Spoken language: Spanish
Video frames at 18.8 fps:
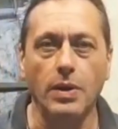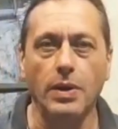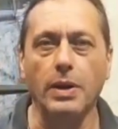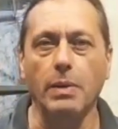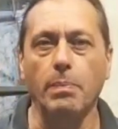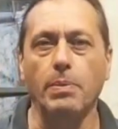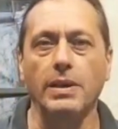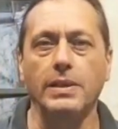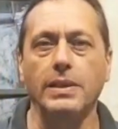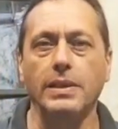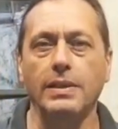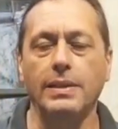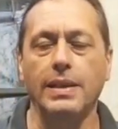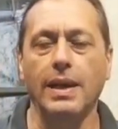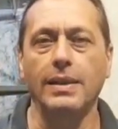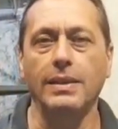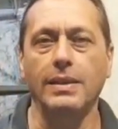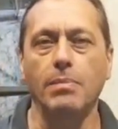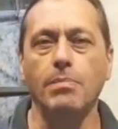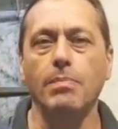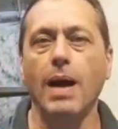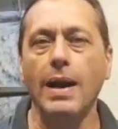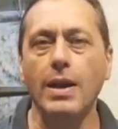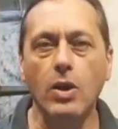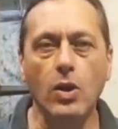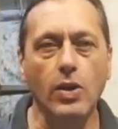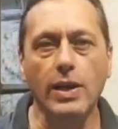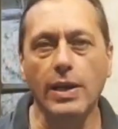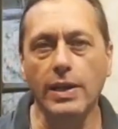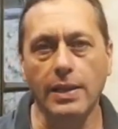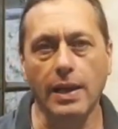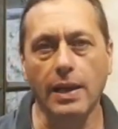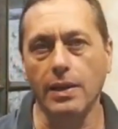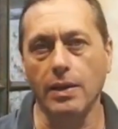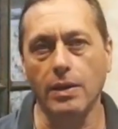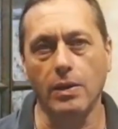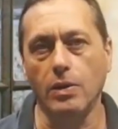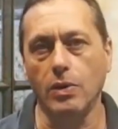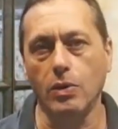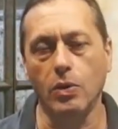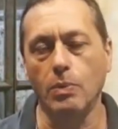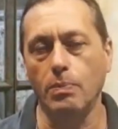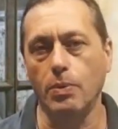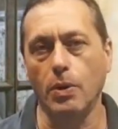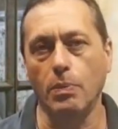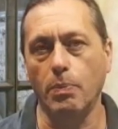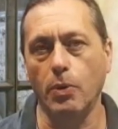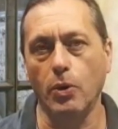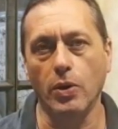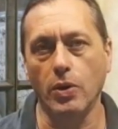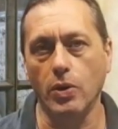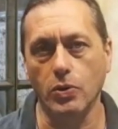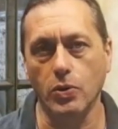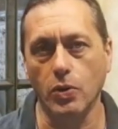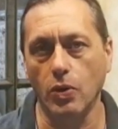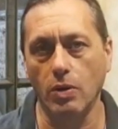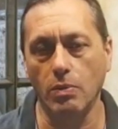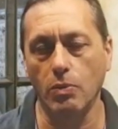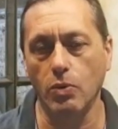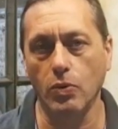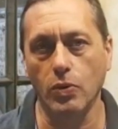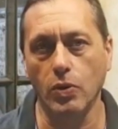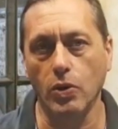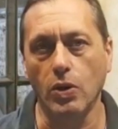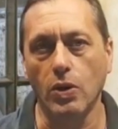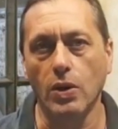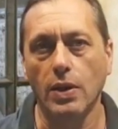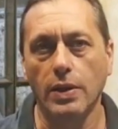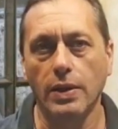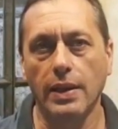representantes, marionetas de los grupos poderosos del mundo,